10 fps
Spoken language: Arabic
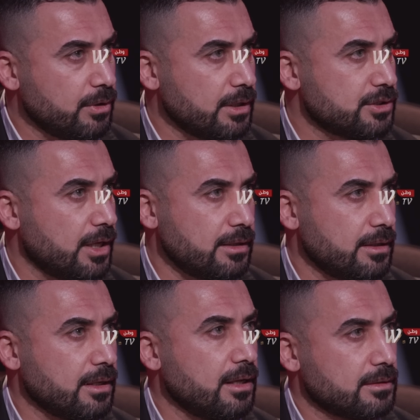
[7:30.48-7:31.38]
ويحكي
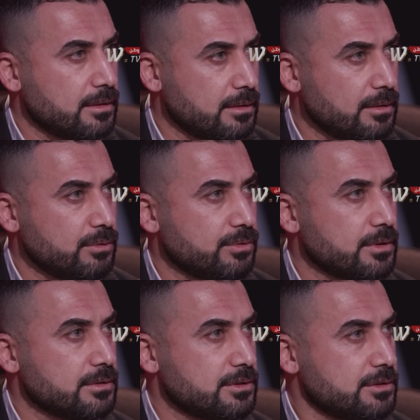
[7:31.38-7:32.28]
عليك
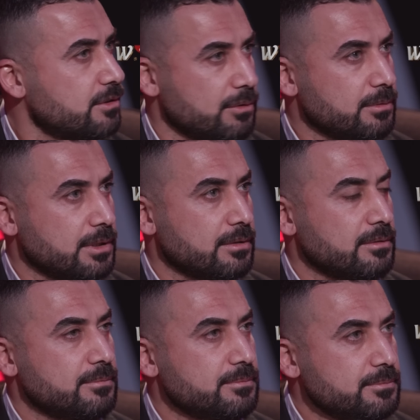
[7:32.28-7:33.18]
شو تسوي
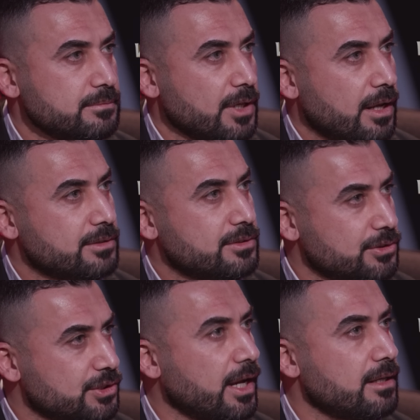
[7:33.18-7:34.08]

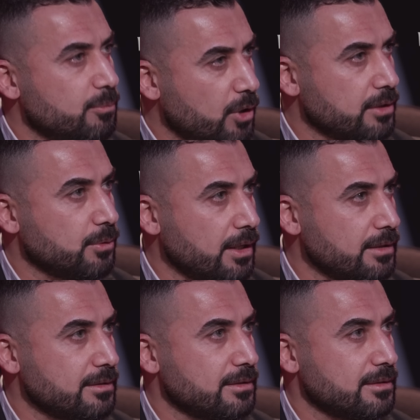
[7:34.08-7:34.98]
تجي تعلم واحد واحد